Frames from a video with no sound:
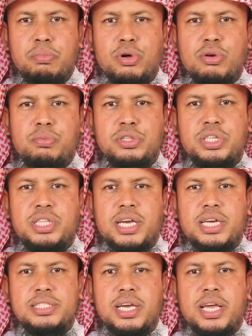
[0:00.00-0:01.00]
পরবর্তী
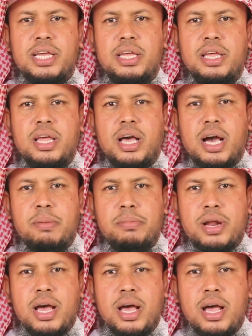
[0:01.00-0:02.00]
দেখা যায়
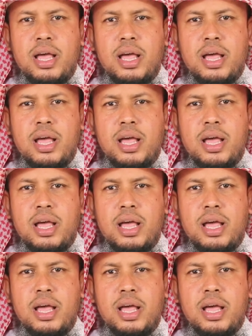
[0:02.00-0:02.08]
আমরা